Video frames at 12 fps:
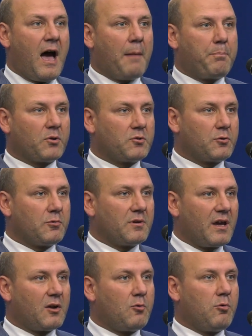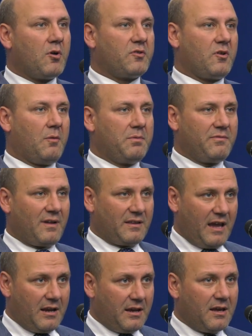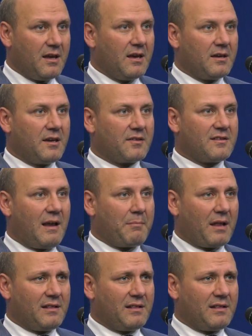a po drugie, głos obywateli jest dla,